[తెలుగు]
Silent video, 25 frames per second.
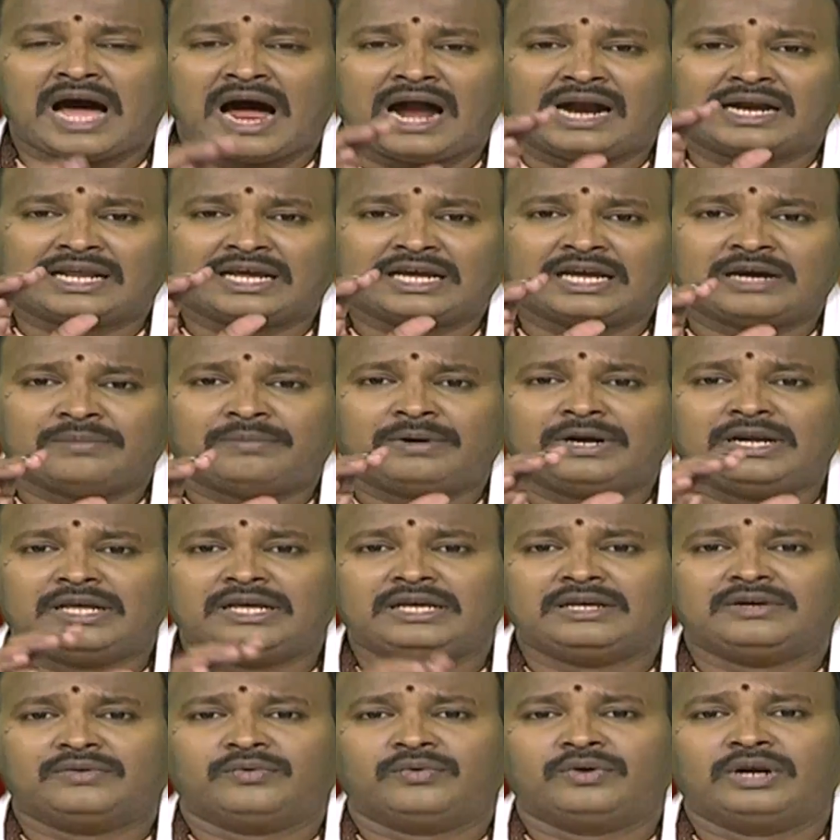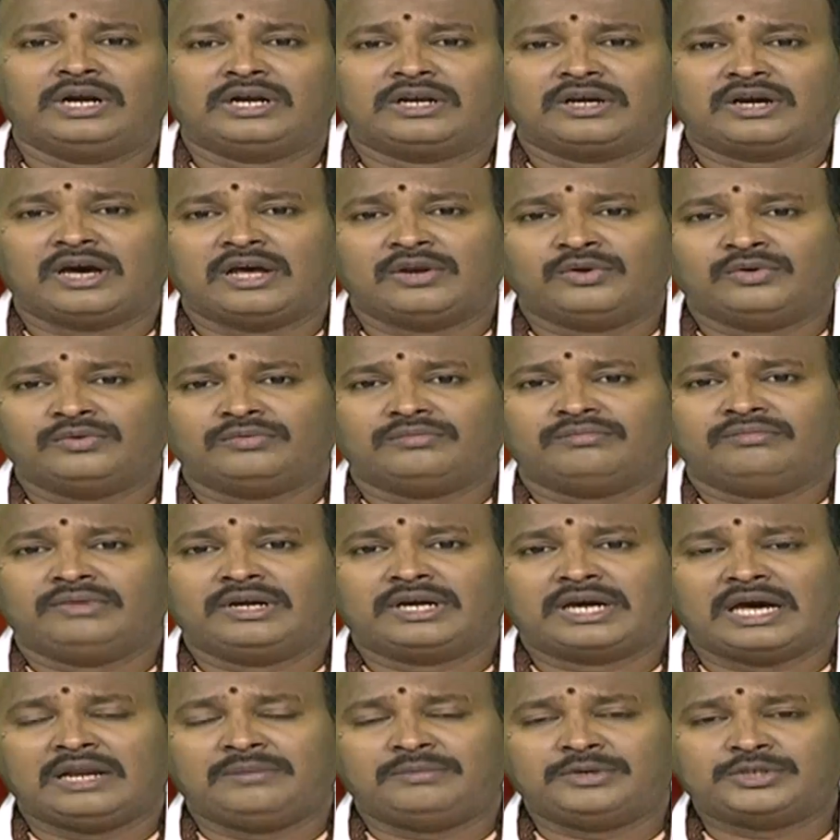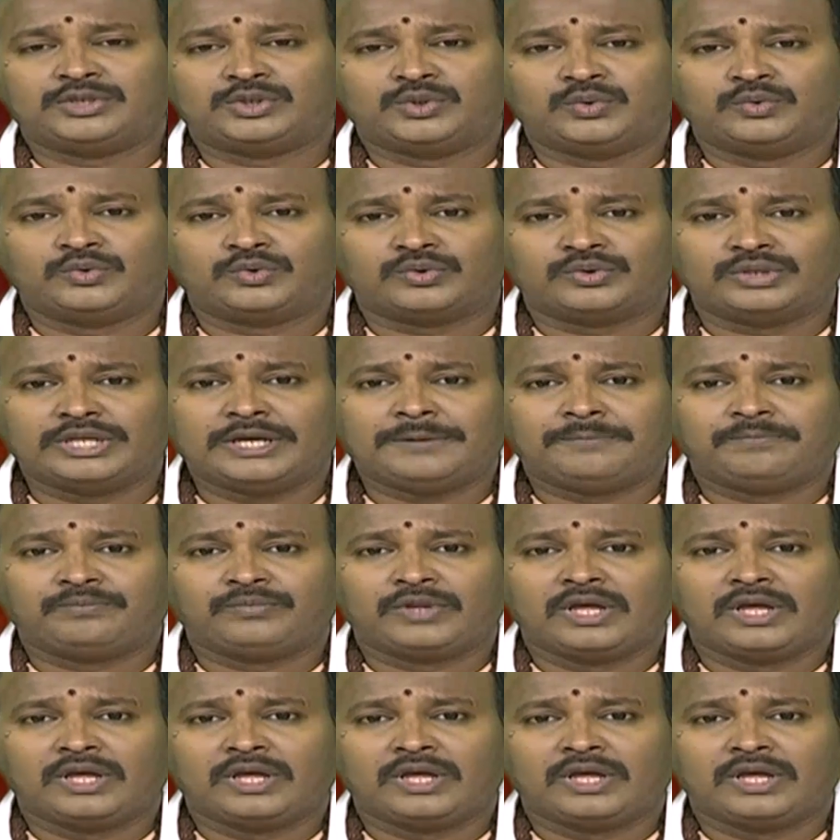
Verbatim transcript: ఆటంకపడి ఉన్నట్టుగాను మీకు కనిపిస్తూ ఉంటుంది